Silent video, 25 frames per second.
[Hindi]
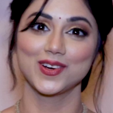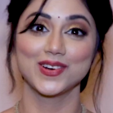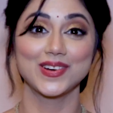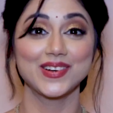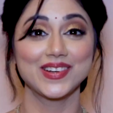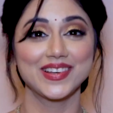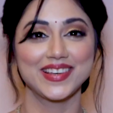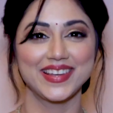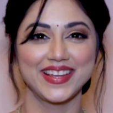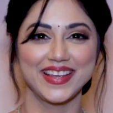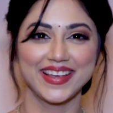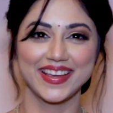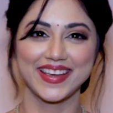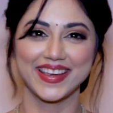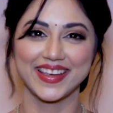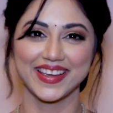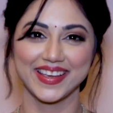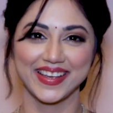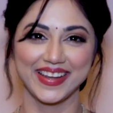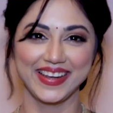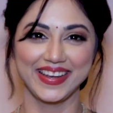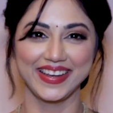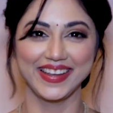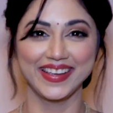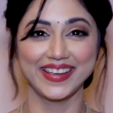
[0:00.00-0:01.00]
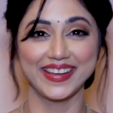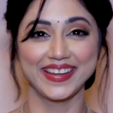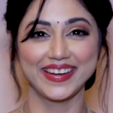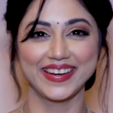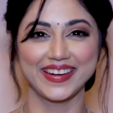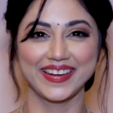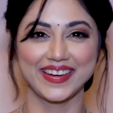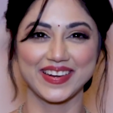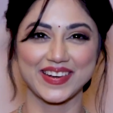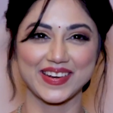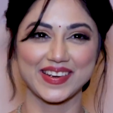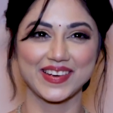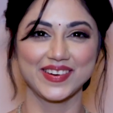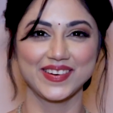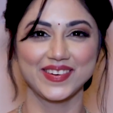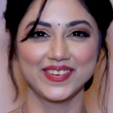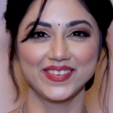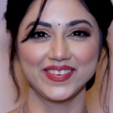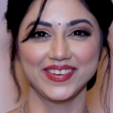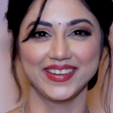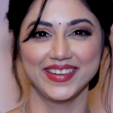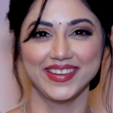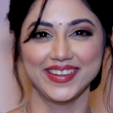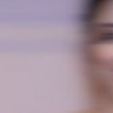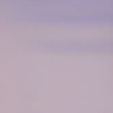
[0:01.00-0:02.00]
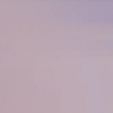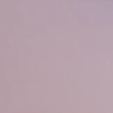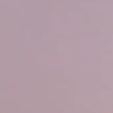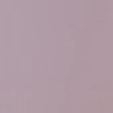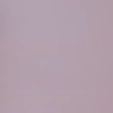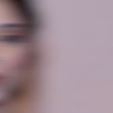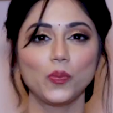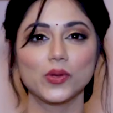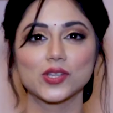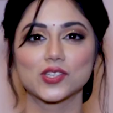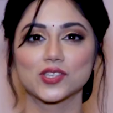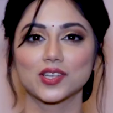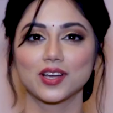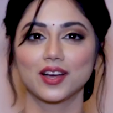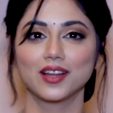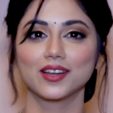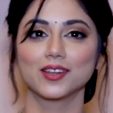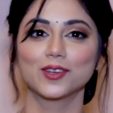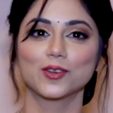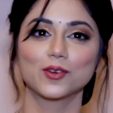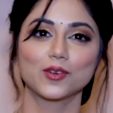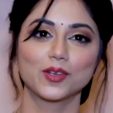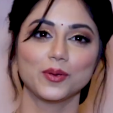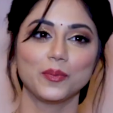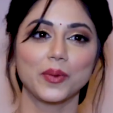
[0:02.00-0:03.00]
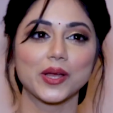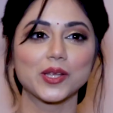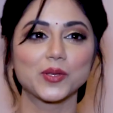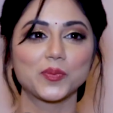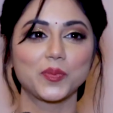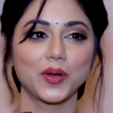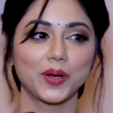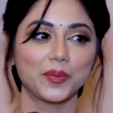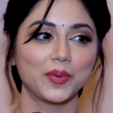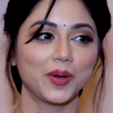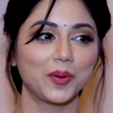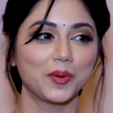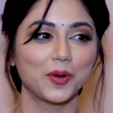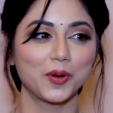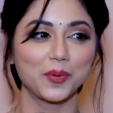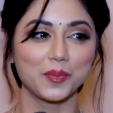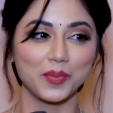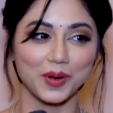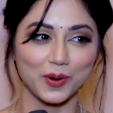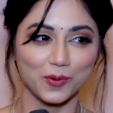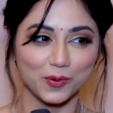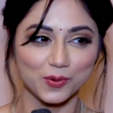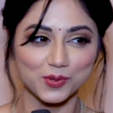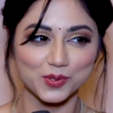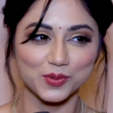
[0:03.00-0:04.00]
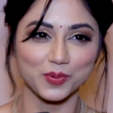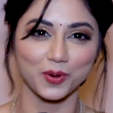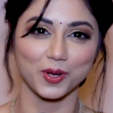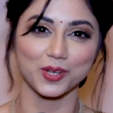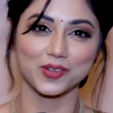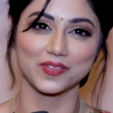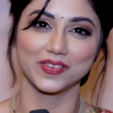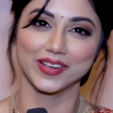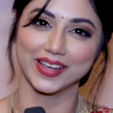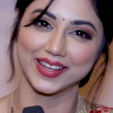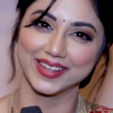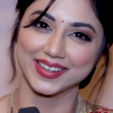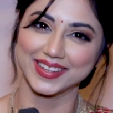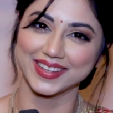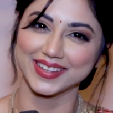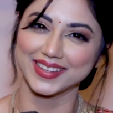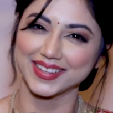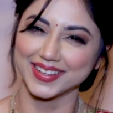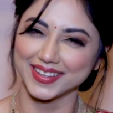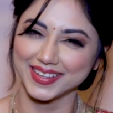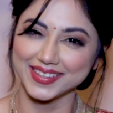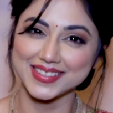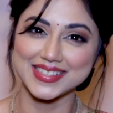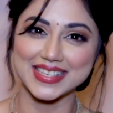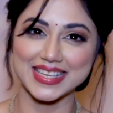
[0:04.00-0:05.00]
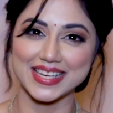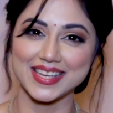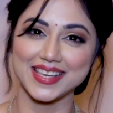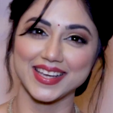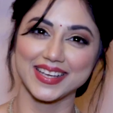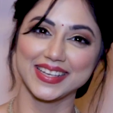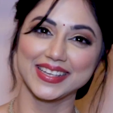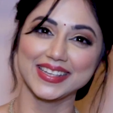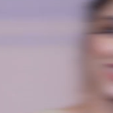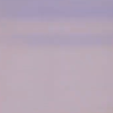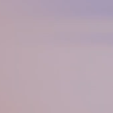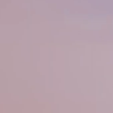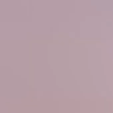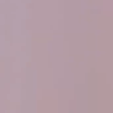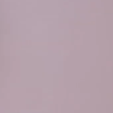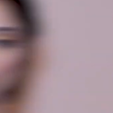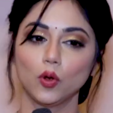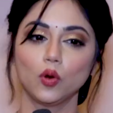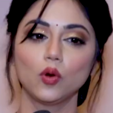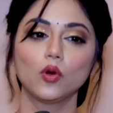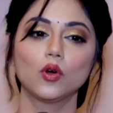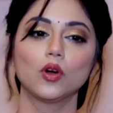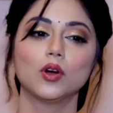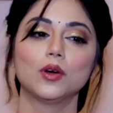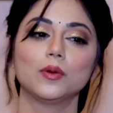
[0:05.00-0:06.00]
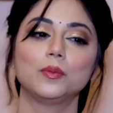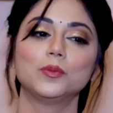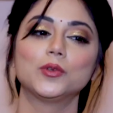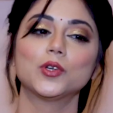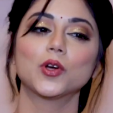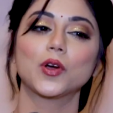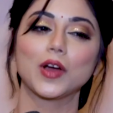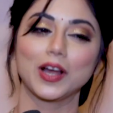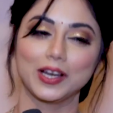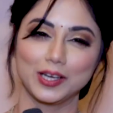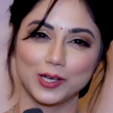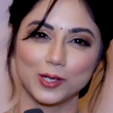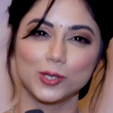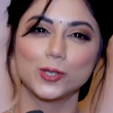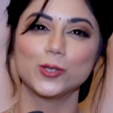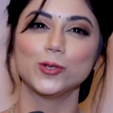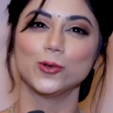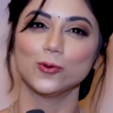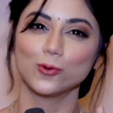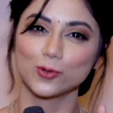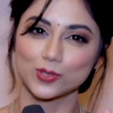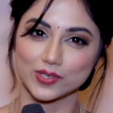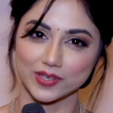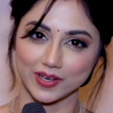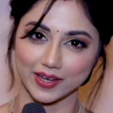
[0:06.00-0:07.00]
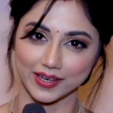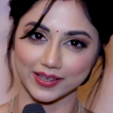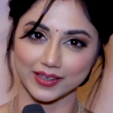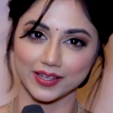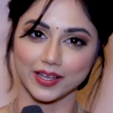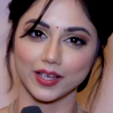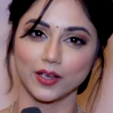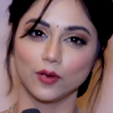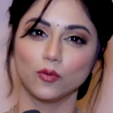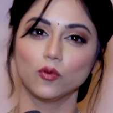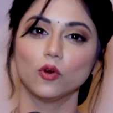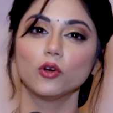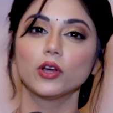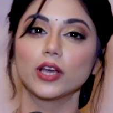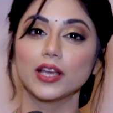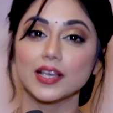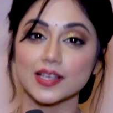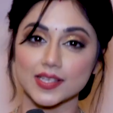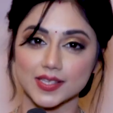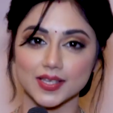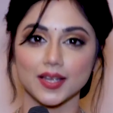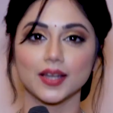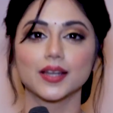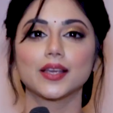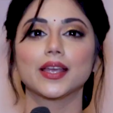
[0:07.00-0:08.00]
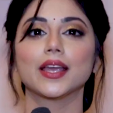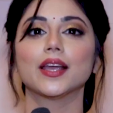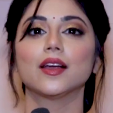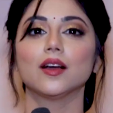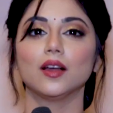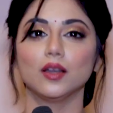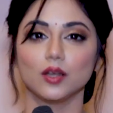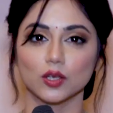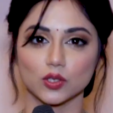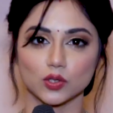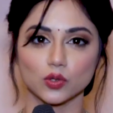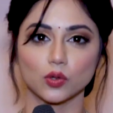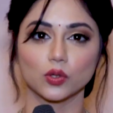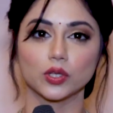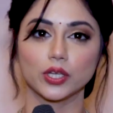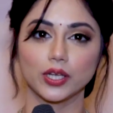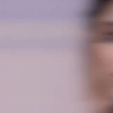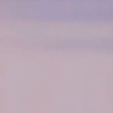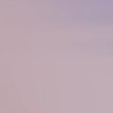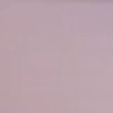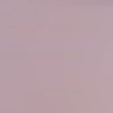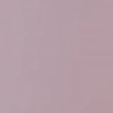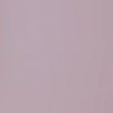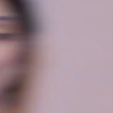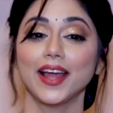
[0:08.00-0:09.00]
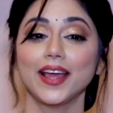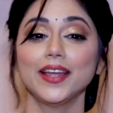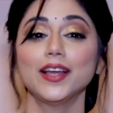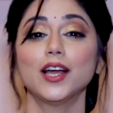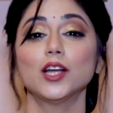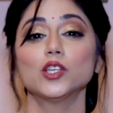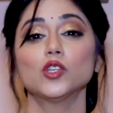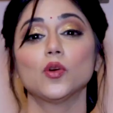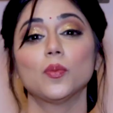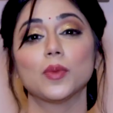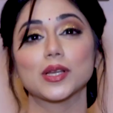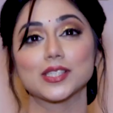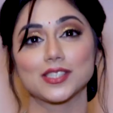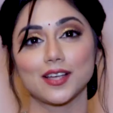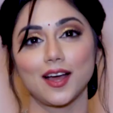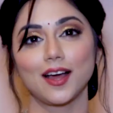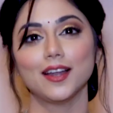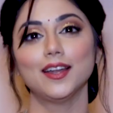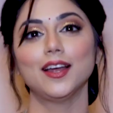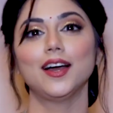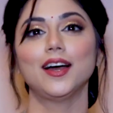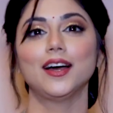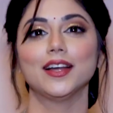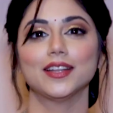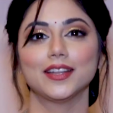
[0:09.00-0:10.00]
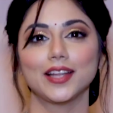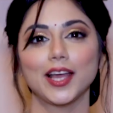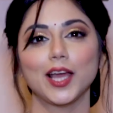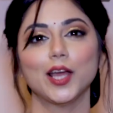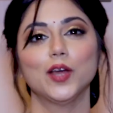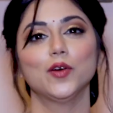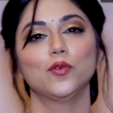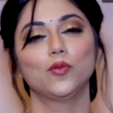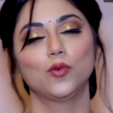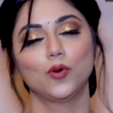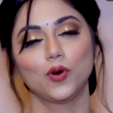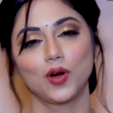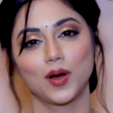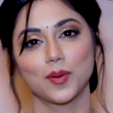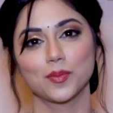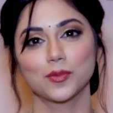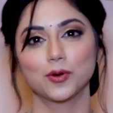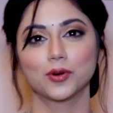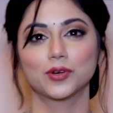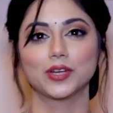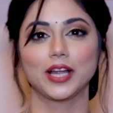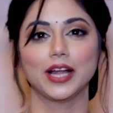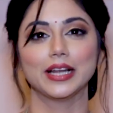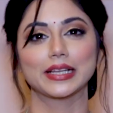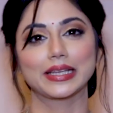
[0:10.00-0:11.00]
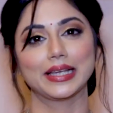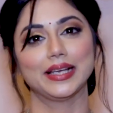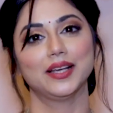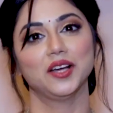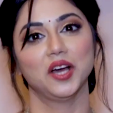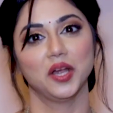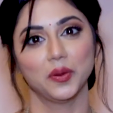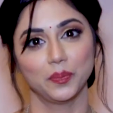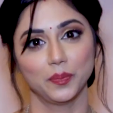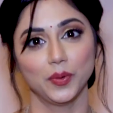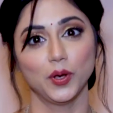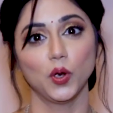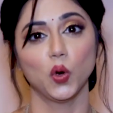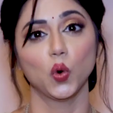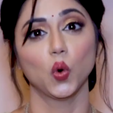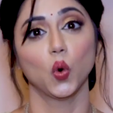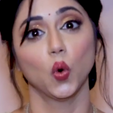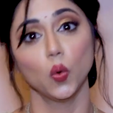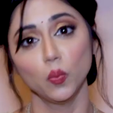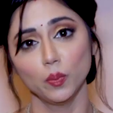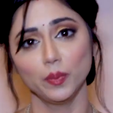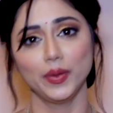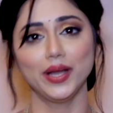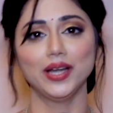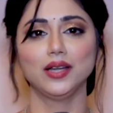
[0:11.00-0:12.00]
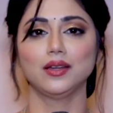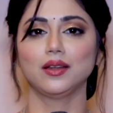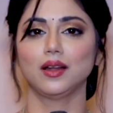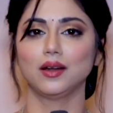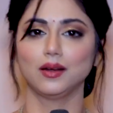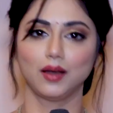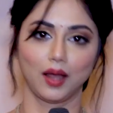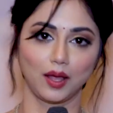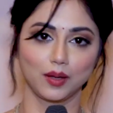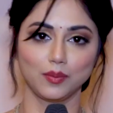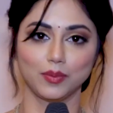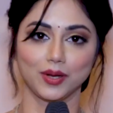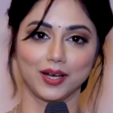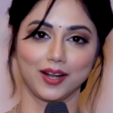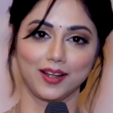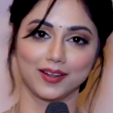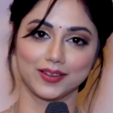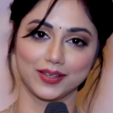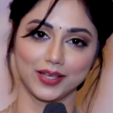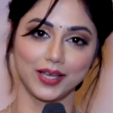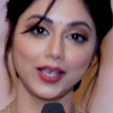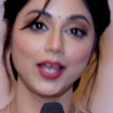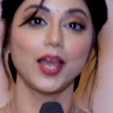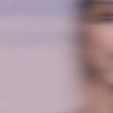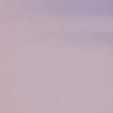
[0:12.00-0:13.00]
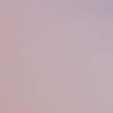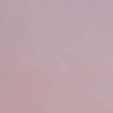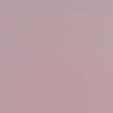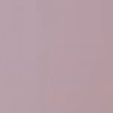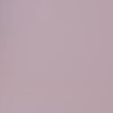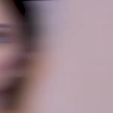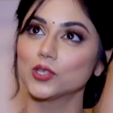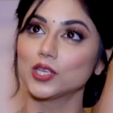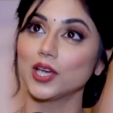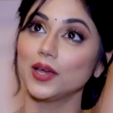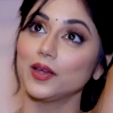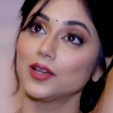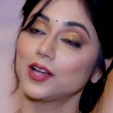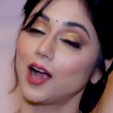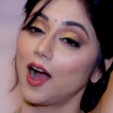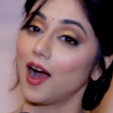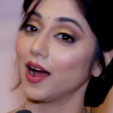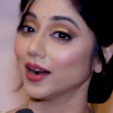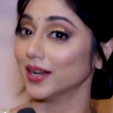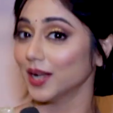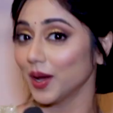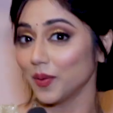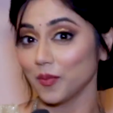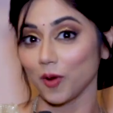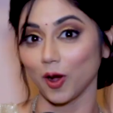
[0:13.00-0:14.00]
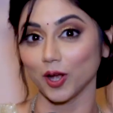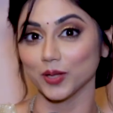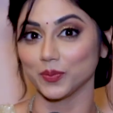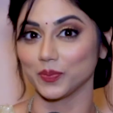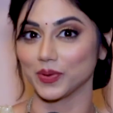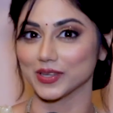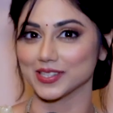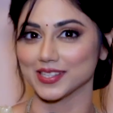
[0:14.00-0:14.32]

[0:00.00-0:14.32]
होली खेले रघुवीर नो पिचकारी क्योंकि बचपन में हम लोग बलून बहुत फेंकते थे इसलिए हम लोग जो कलर्स यूज करते हैं वो केसर के कलर्स होते हैं ठंडाई का जो मसाला आता है वो हम लोग डाल के घर पे होम मेड ठंडाई बनाते हैं तो मुझे खाना बहुत